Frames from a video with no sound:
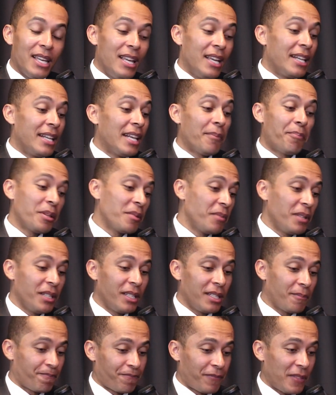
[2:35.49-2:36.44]
Na
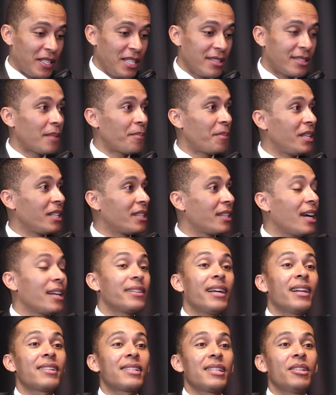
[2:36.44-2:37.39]
primeira instabilidade
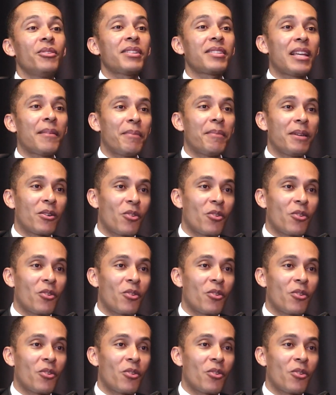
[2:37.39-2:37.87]
dela, você não ia saber